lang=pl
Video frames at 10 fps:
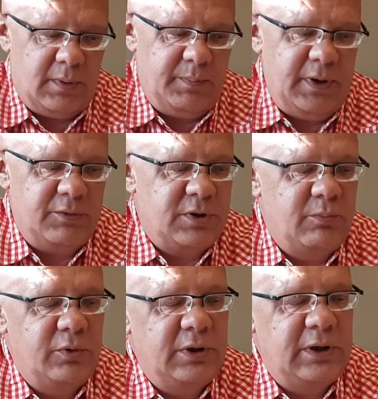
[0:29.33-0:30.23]
Pierwszy
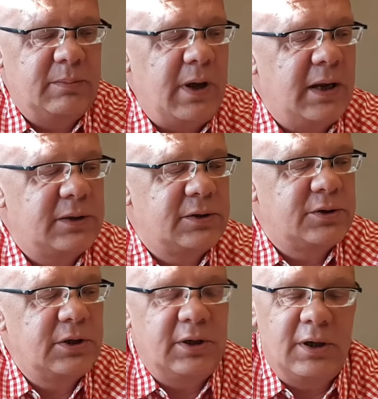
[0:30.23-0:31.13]
Burdet Match,
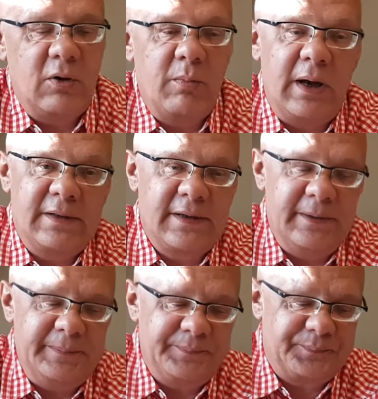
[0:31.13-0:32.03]
czyli
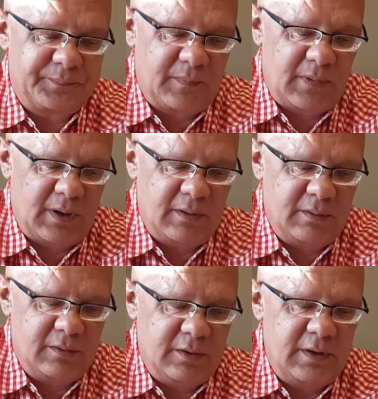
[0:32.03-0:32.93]
Raumarcyn,
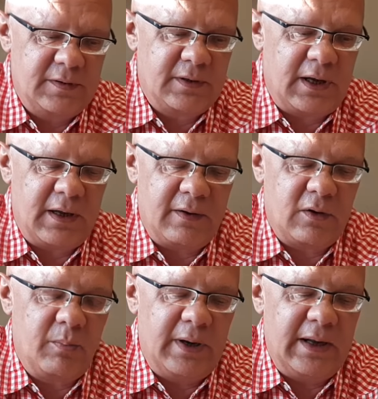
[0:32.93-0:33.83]
to jest taka
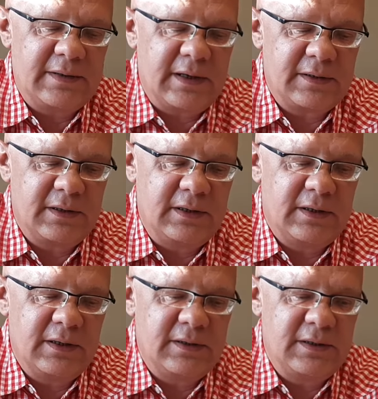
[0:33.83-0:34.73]
kooperacja z, lit
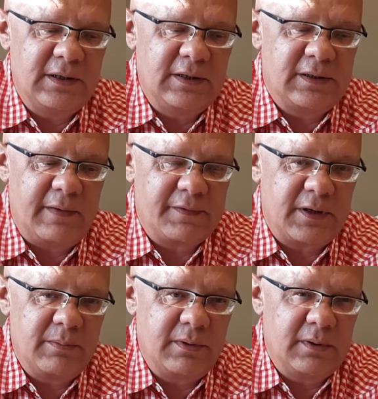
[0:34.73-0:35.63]
z
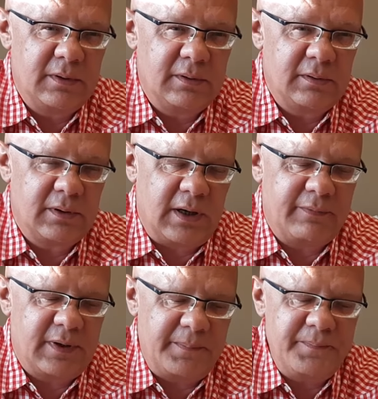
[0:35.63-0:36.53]
litewskim y,
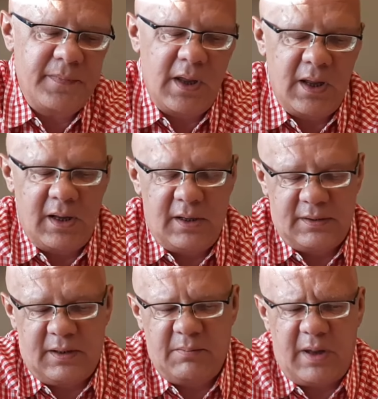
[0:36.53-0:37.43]
kraftem
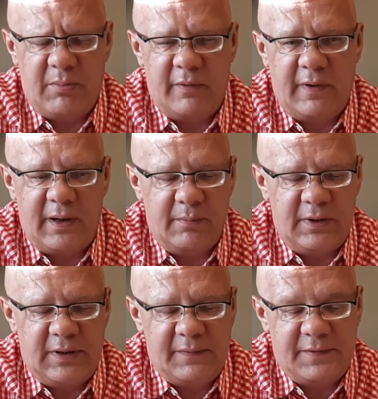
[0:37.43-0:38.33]
i małym browarem
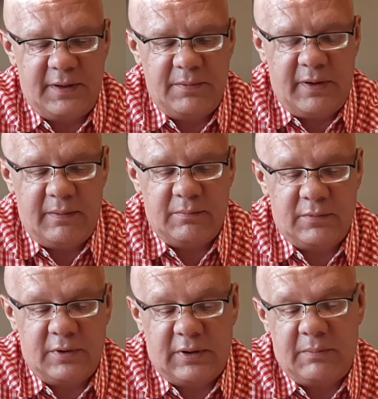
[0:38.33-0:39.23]
litewskim. Nie wiem,
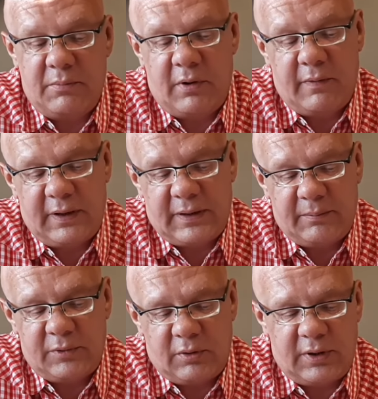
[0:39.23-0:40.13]
co ten browar
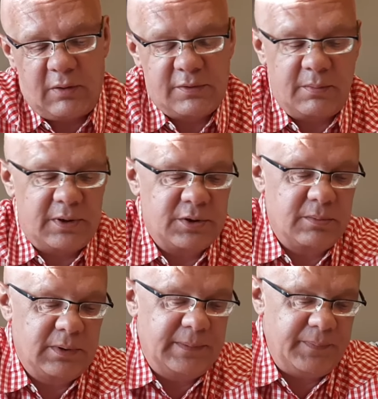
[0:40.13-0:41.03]
tam dodał, zobaczymy.